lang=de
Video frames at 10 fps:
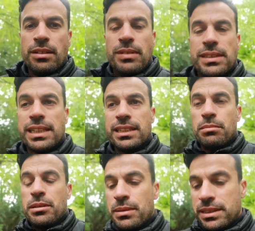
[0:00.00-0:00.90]
Was geht
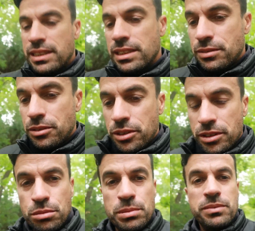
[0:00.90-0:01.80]
ab, lieber
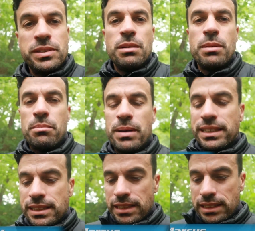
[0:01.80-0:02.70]
Tennisfreund? Du bist wieder bei
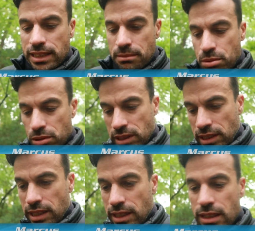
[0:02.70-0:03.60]

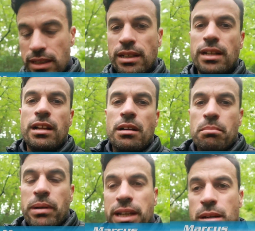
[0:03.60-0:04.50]
meintennisgame.de.
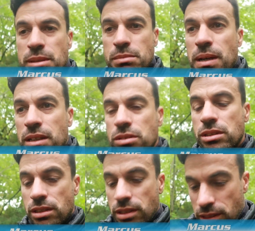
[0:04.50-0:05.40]
Mein Name ist
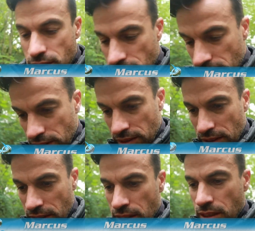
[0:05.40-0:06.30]
Markus
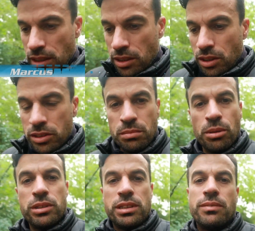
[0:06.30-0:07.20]
und im
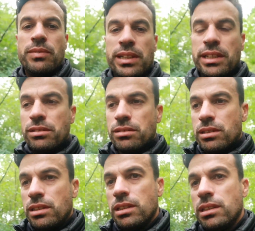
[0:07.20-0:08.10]
heutigen
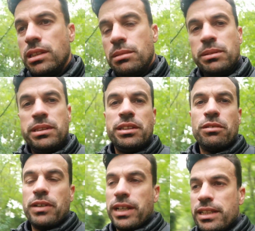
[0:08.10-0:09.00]
Video nehme ich dich
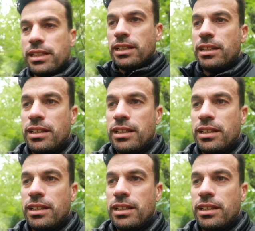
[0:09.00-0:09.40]
auf einen äh,